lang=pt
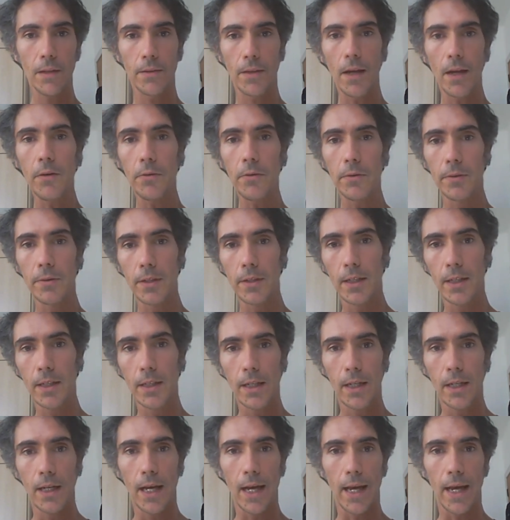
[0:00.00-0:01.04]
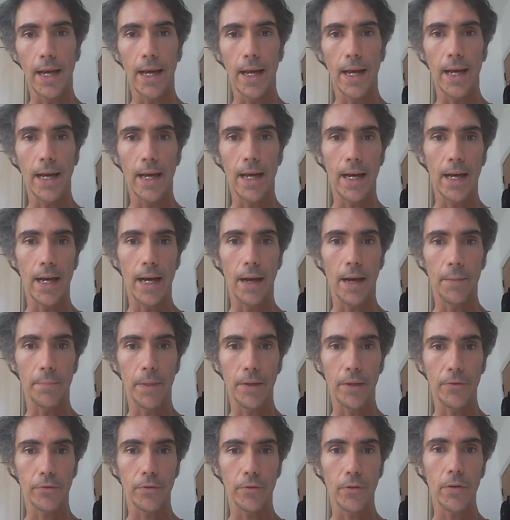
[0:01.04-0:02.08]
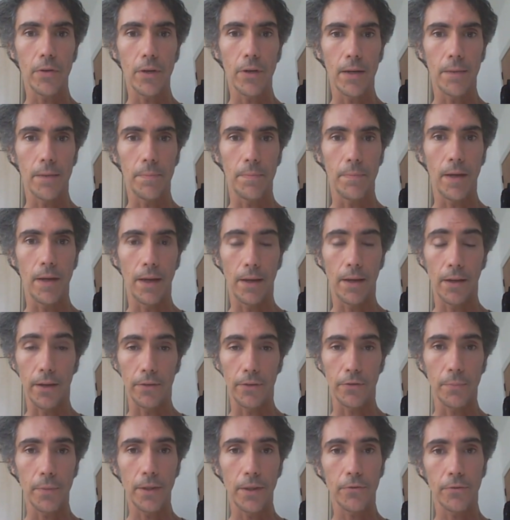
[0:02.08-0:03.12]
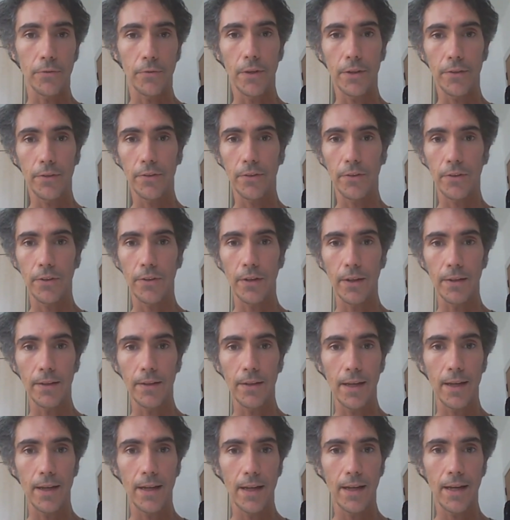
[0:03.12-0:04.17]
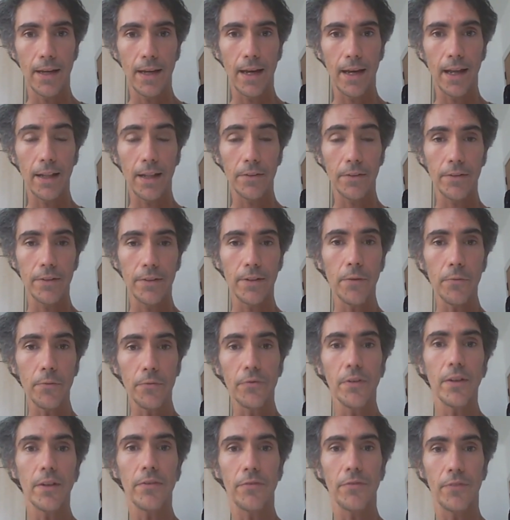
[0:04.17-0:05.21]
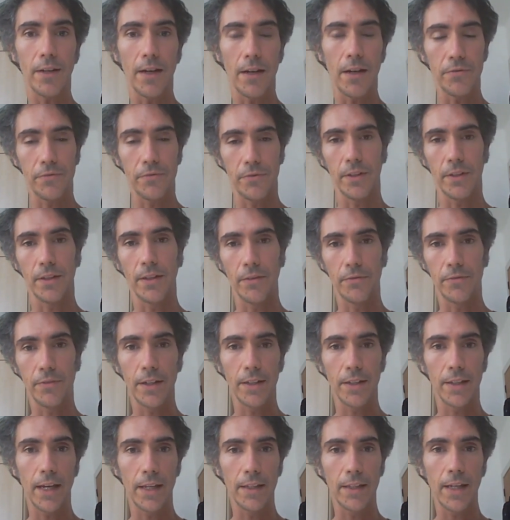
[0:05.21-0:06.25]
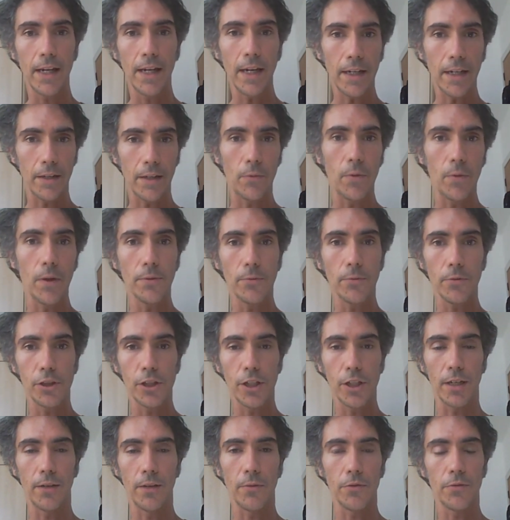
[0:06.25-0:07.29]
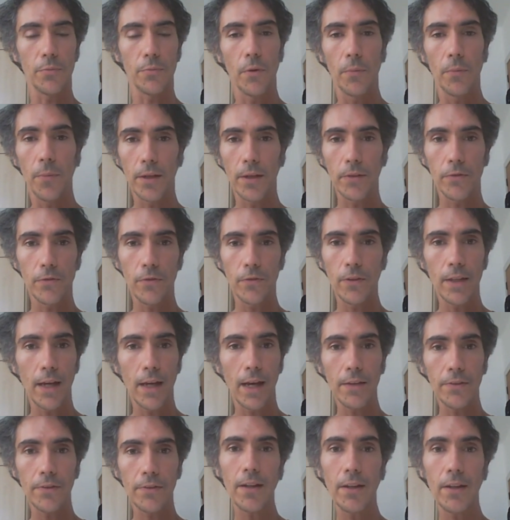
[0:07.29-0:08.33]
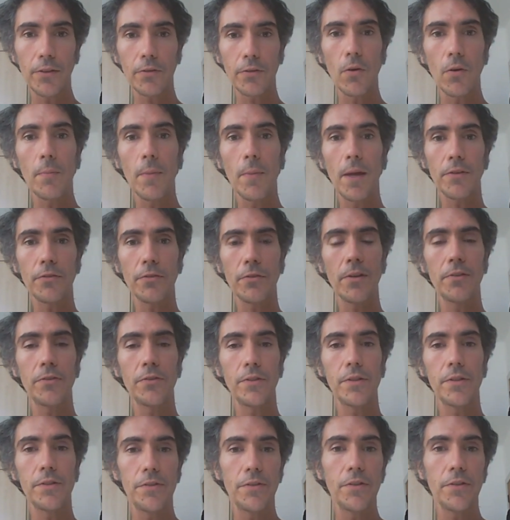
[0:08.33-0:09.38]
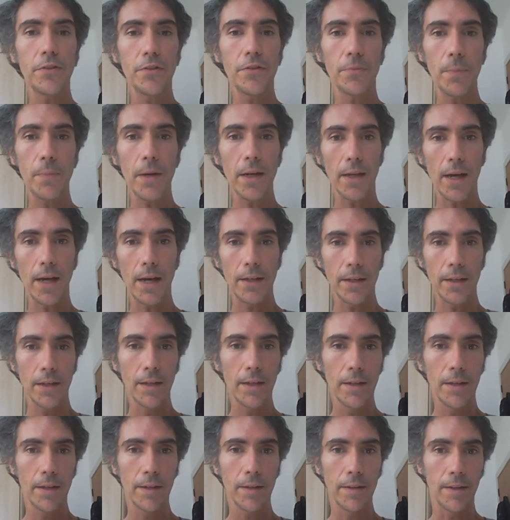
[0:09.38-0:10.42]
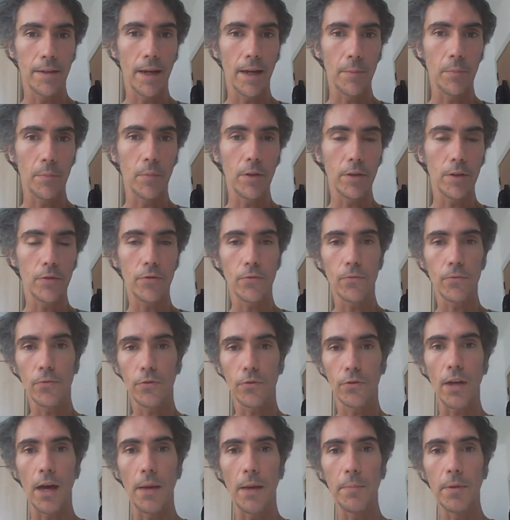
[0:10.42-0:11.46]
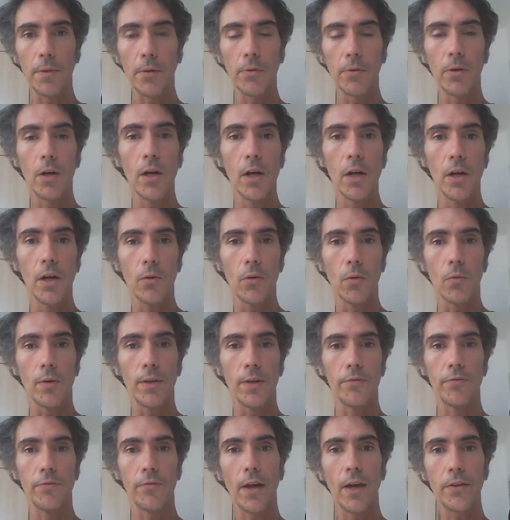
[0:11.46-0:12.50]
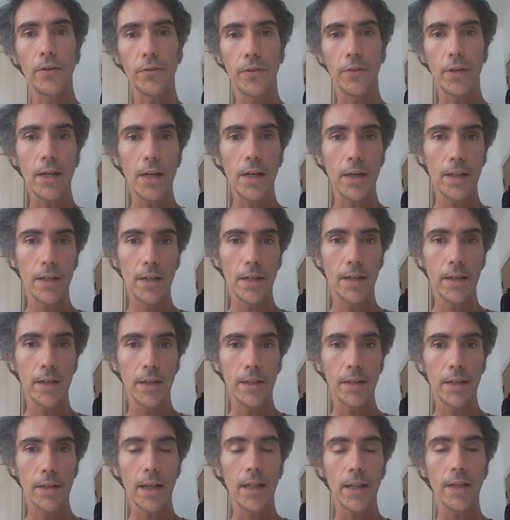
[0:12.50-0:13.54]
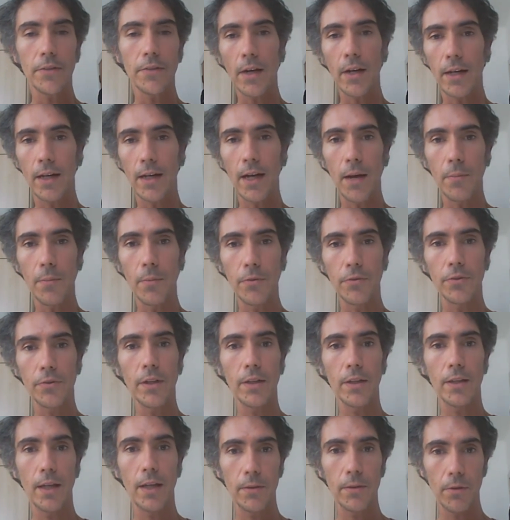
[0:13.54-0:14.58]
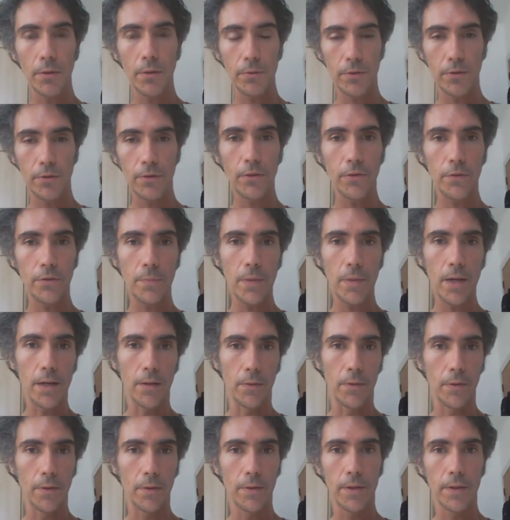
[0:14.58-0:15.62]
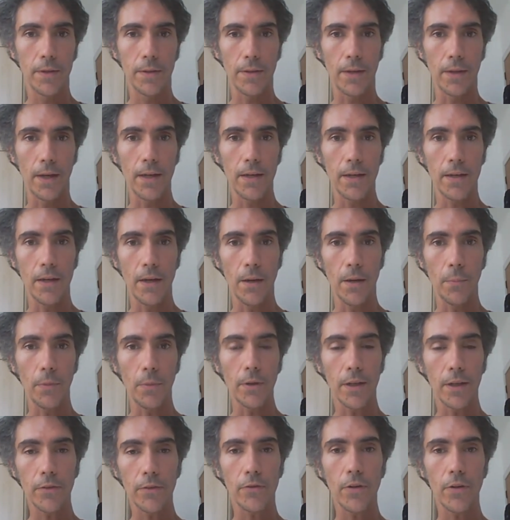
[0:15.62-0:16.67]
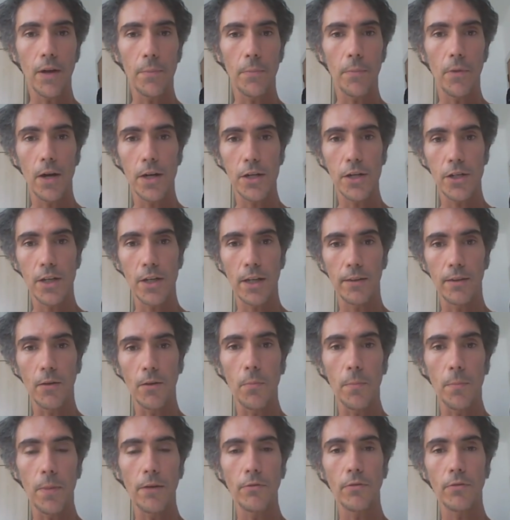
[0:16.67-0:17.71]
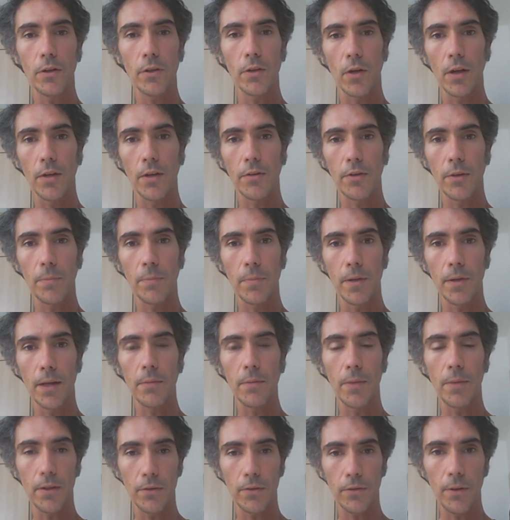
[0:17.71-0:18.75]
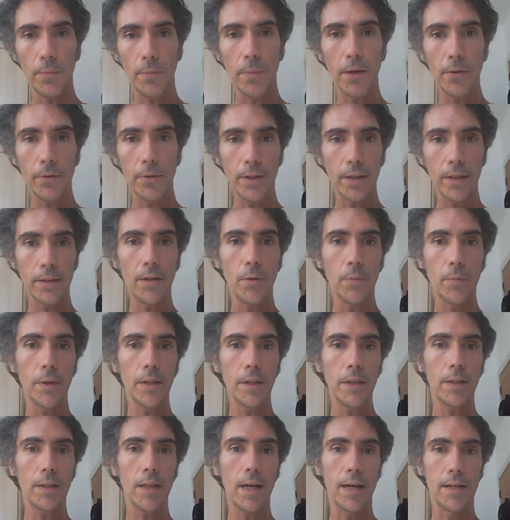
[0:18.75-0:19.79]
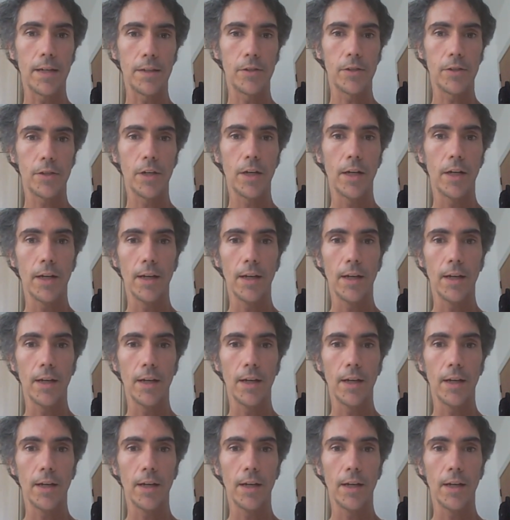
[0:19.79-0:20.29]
Então, é, a pessoa, as pessoas, né, elas não vivem a vida verdadeira e quando chegam os momentos finais, elas começam a se desesperar. Né? Muitos não sabem o que fazer e elas acabam cedendo ao desespero. Né? Por isso a morte é tão pavorosa para a imensa maioria da humanidade.